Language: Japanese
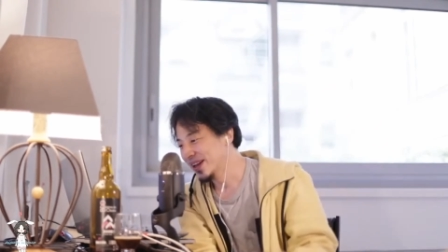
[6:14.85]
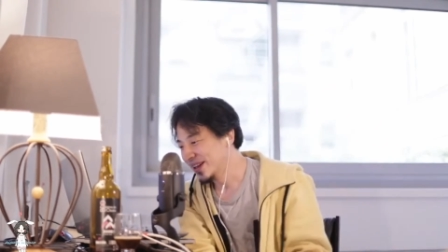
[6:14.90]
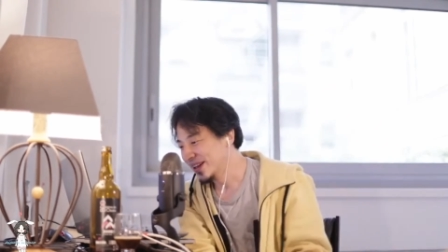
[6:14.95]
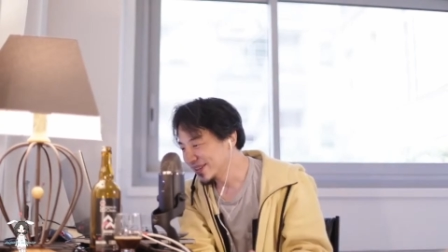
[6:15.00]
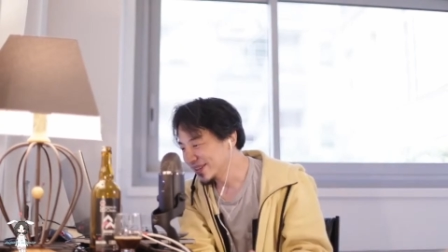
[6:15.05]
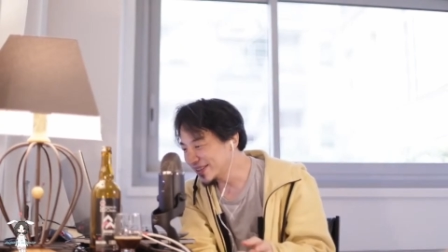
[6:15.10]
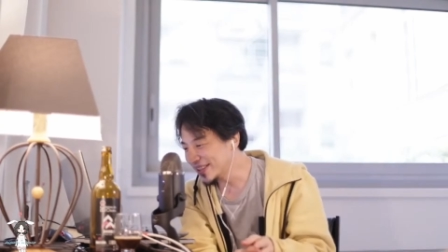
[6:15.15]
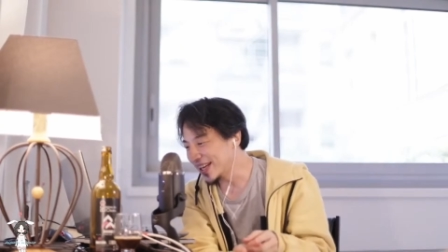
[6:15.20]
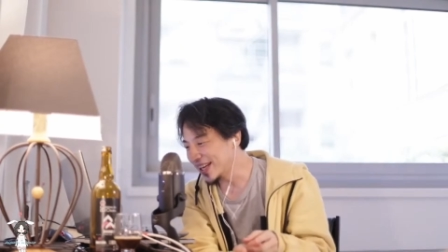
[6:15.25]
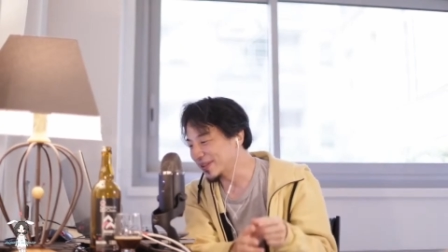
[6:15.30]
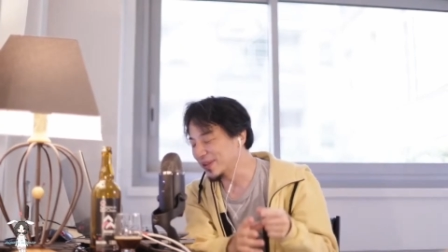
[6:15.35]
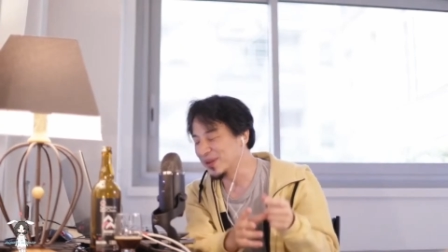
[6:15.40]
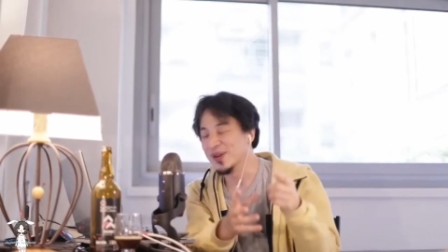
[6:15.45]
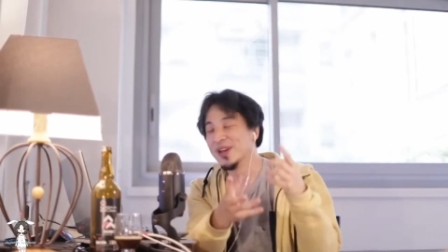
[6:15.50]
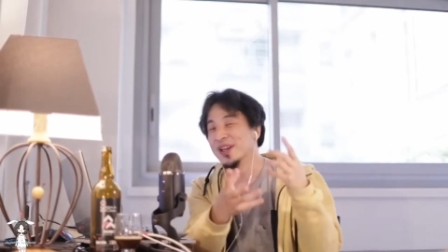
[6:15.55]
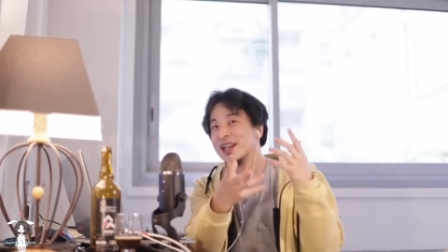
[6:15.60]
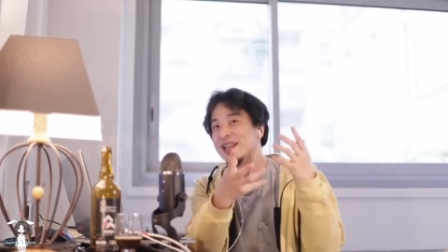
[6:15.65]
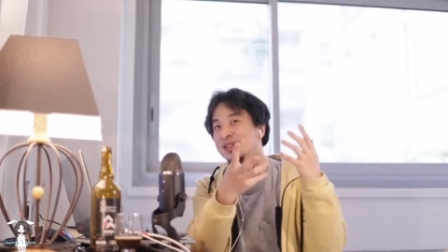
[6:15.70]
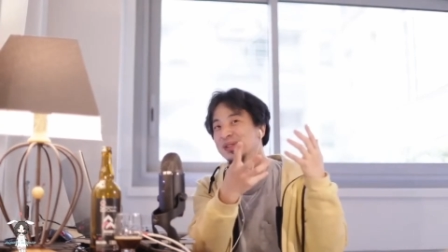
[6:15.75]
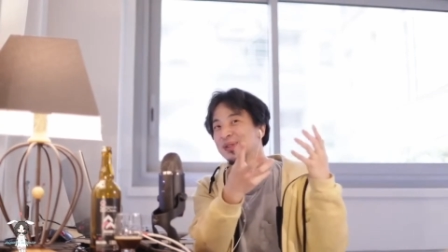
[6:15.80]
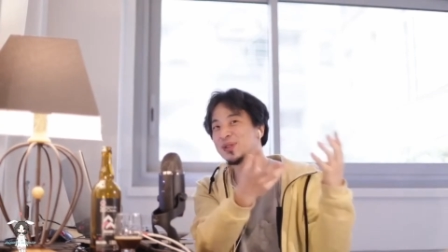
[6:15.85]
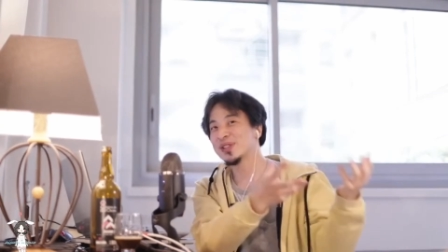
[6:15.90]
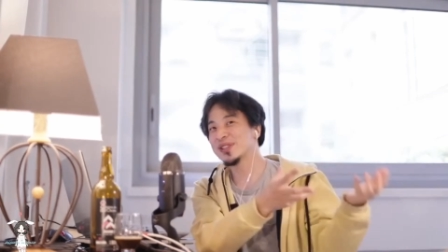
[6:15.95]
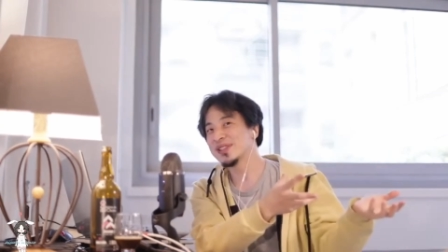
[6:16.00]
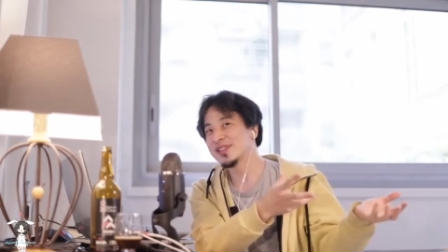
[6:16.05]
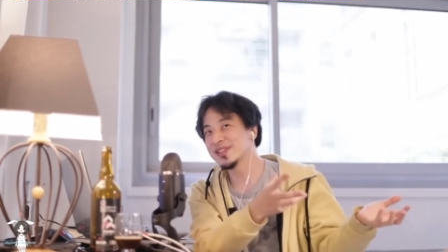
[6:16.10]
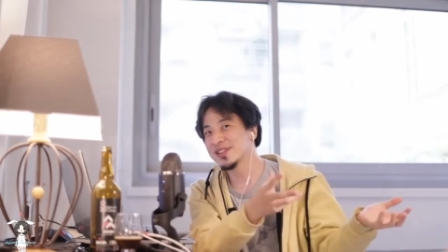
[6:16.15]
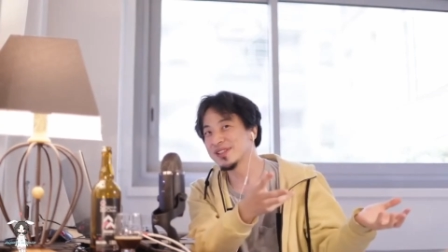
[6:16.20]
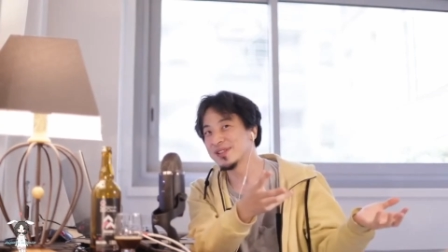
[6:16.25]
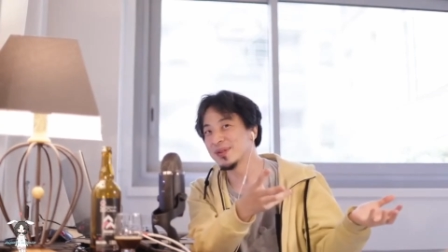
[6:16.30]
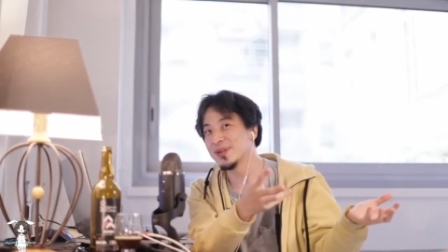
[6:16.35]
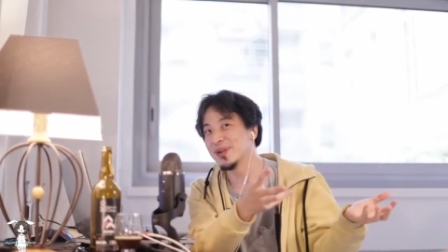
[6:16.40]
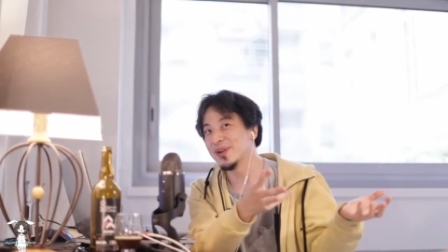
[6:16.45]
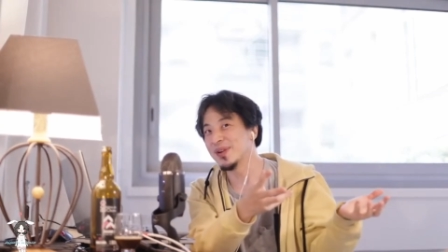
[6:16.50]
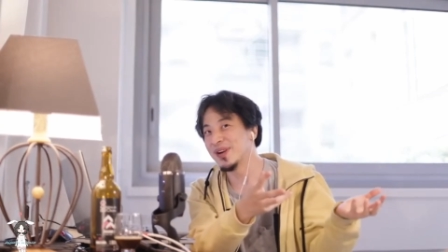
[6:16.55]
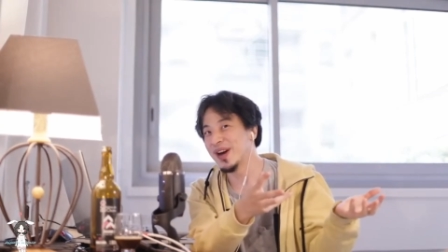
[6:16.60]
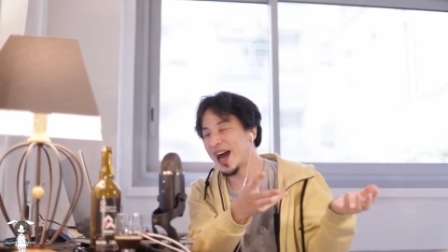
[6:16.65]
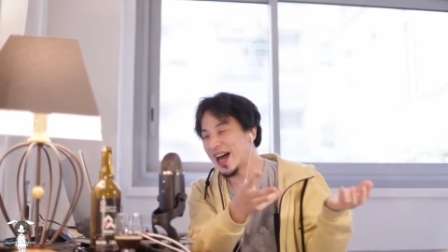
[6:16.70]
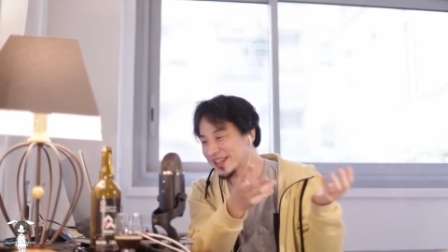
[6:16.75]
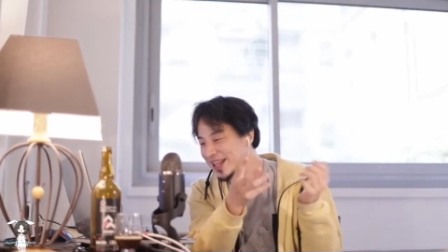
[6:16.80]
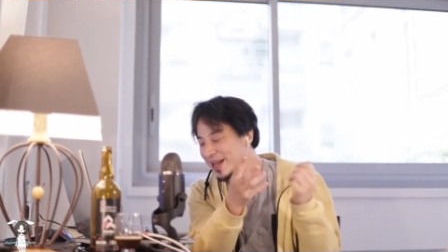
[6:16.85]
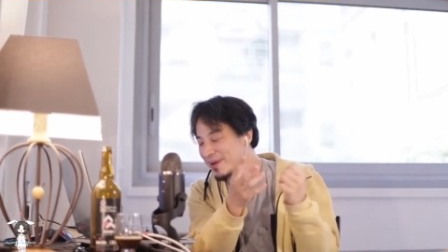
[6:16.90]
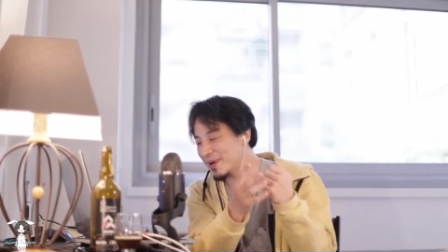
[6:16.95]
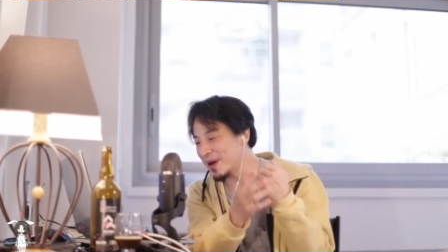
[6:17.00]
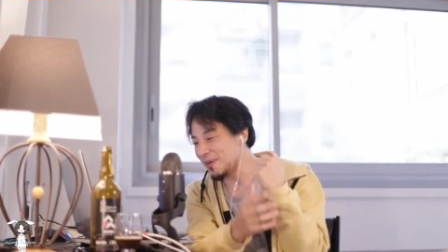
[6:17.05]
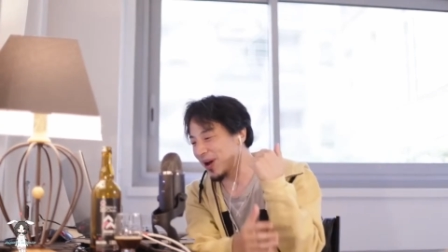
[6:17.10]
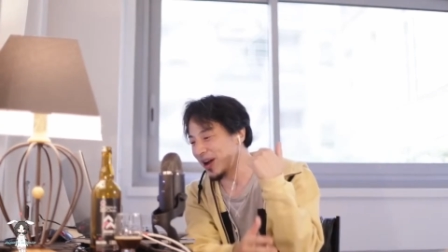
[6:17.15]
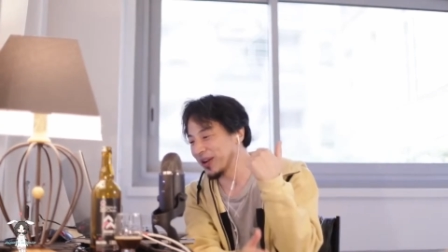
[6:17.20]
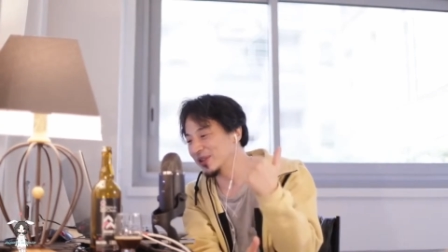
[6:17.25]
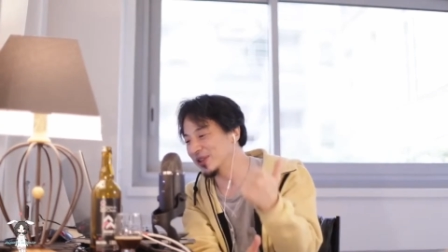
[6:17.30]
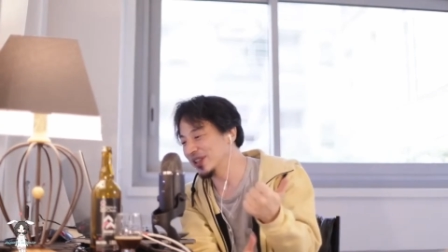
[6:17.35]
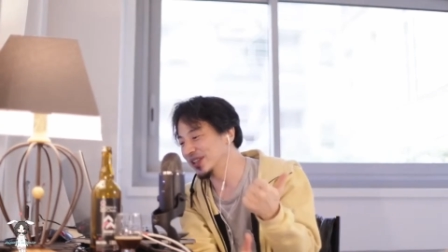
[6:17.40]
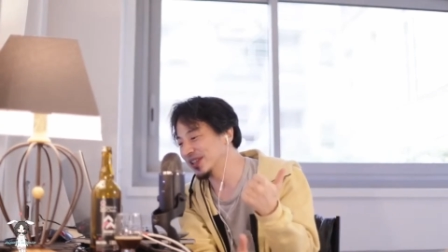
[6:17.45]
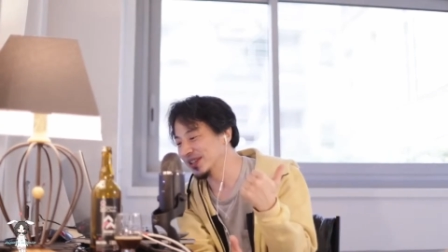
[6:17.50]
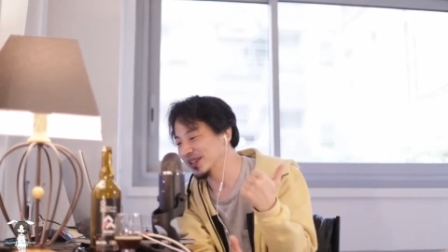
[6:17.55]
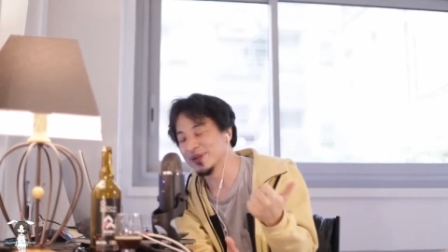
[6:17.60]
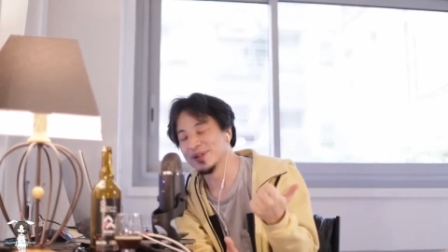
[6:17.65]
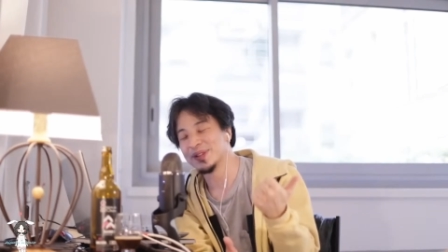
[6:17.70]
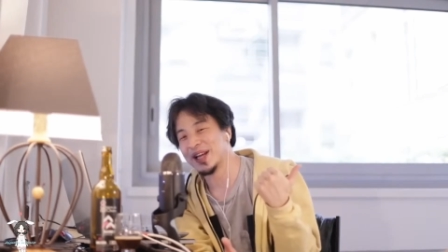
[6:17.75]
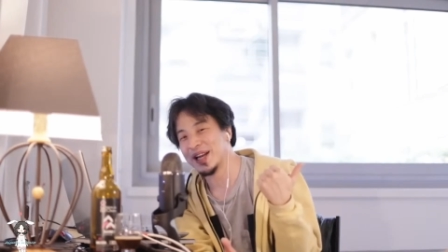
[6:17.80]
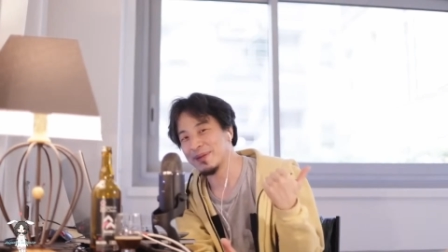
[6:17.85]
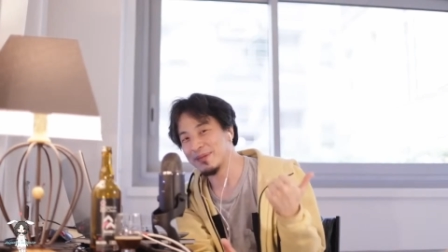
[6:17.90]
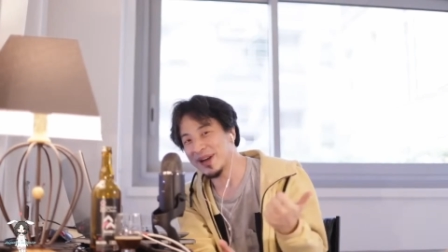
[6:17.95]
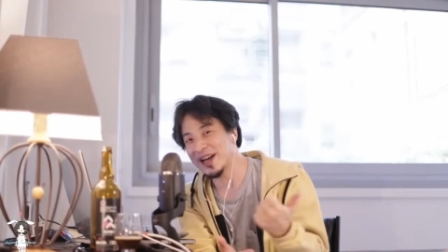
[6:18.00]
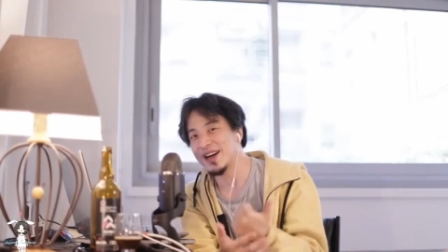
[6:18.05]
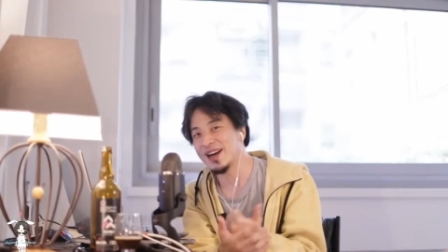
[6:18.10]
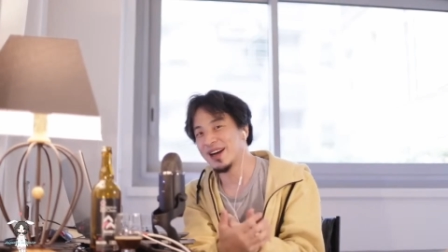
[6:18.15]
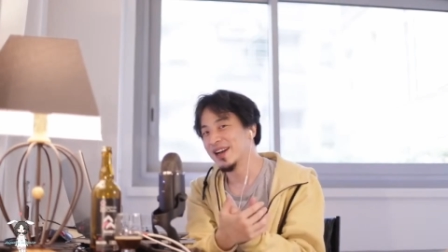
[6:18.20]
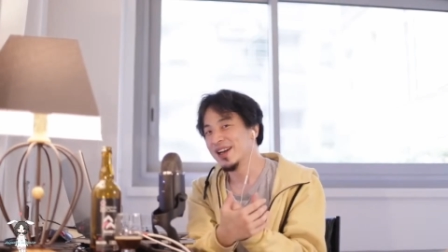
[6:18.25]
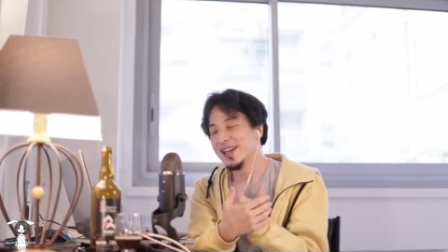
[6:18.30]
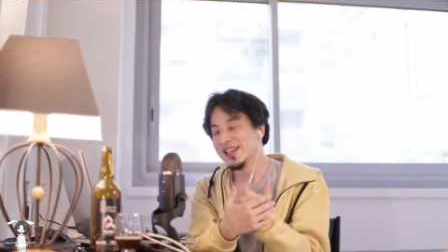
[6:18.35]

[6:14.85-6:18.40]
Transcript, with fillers: なので、あの、女子、その、頭悪いっていうのであれば、